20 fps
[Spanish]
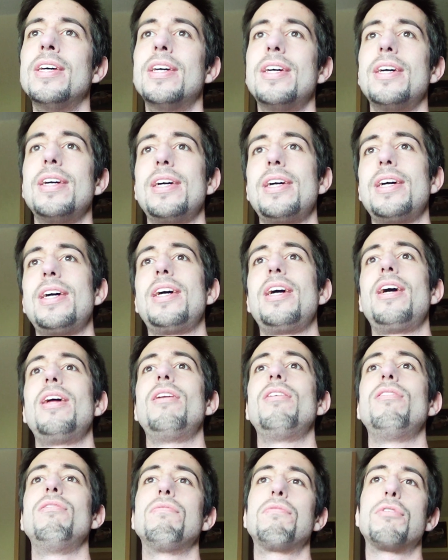
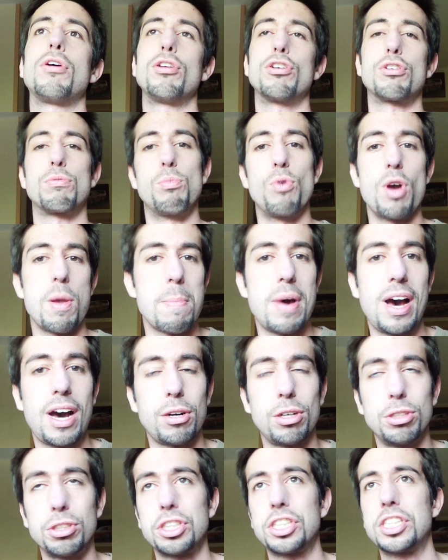Eh, todos muy
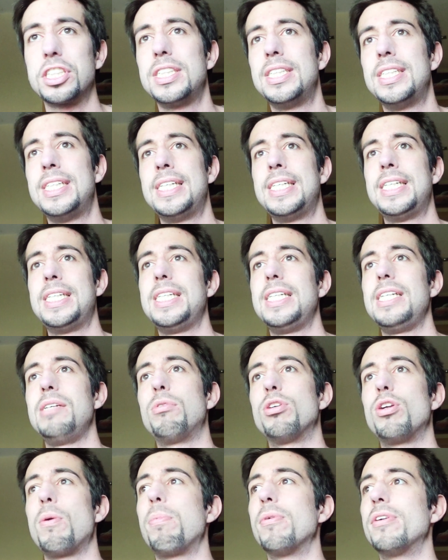majos. Y
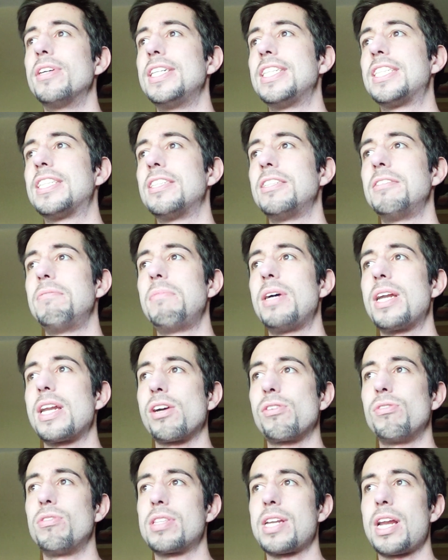bueno, pues eh, me he
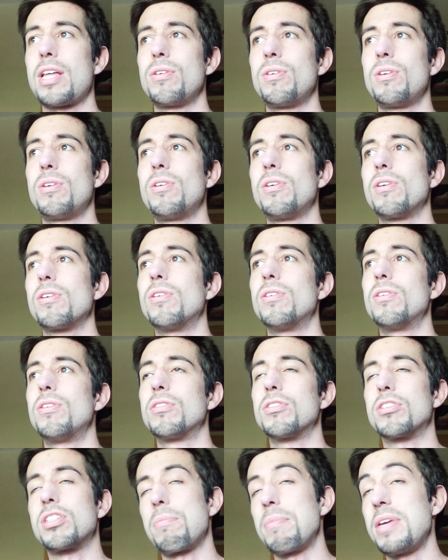reencontrado con
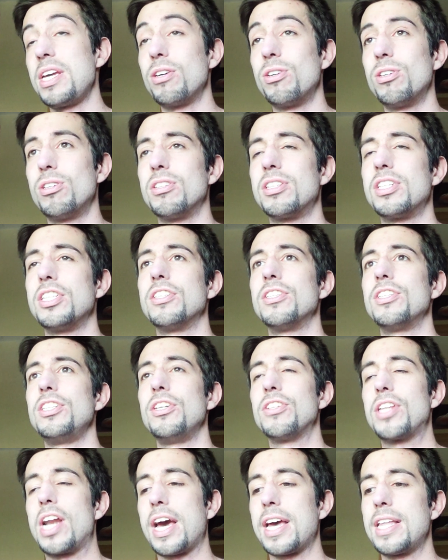otros amigos y,
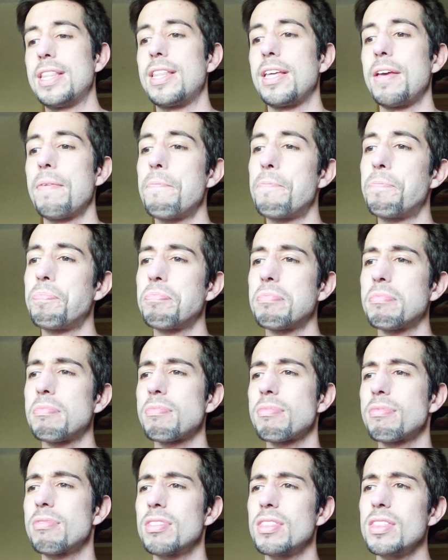y otra gente.
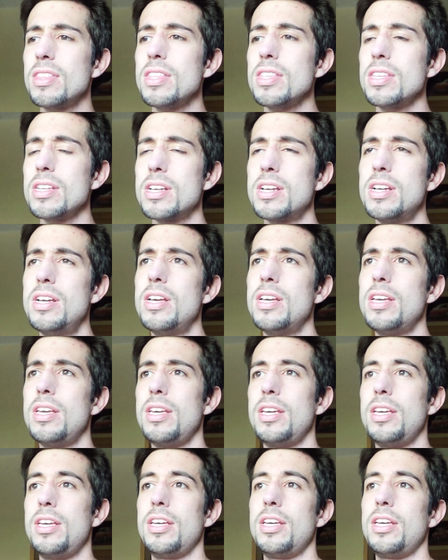
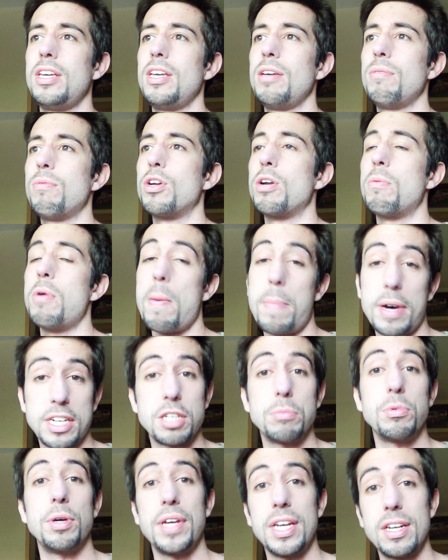Y bueno, me lo he
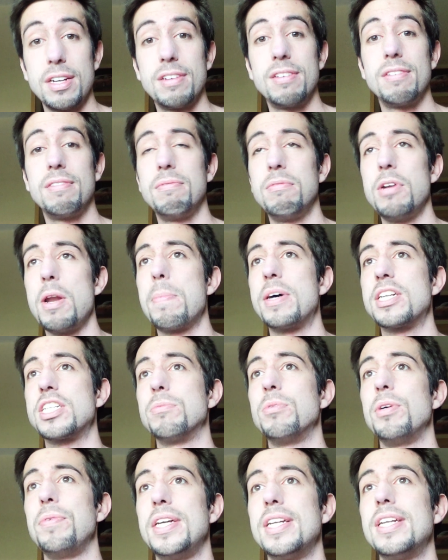pasado muy bien, me lo he
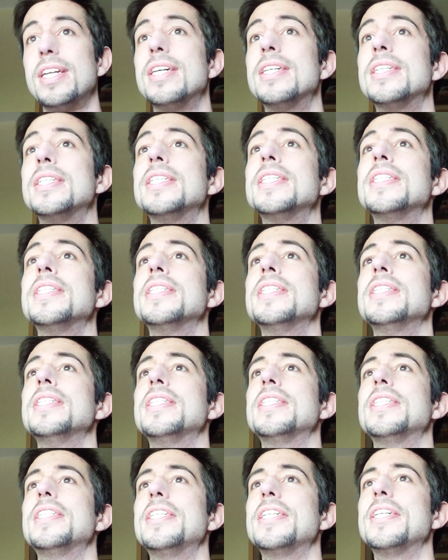pasado muy bien.
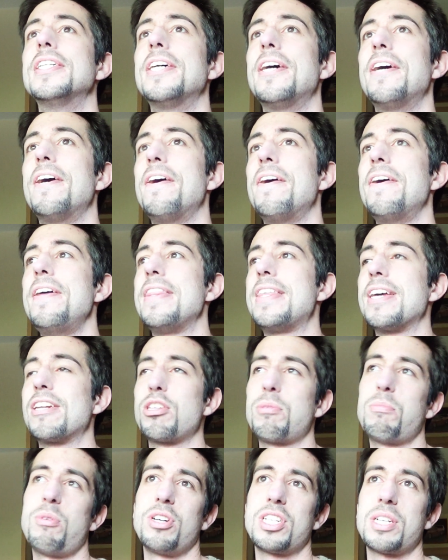Ah, en
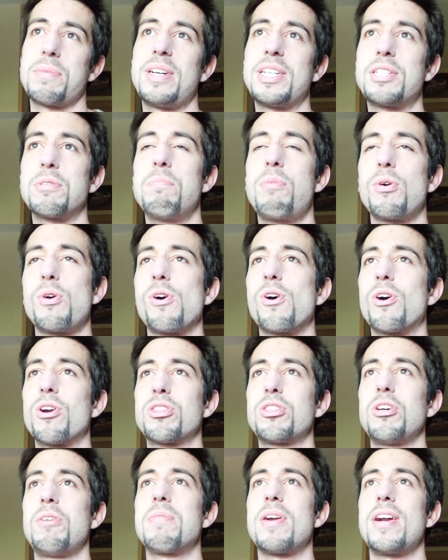cierto modo se me ha hecho un poco
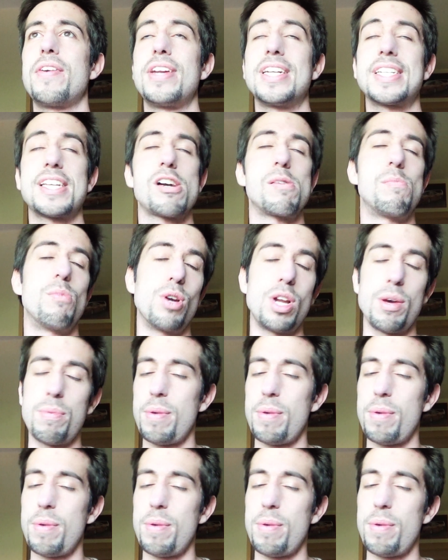corto, pero la verdad es que como lo he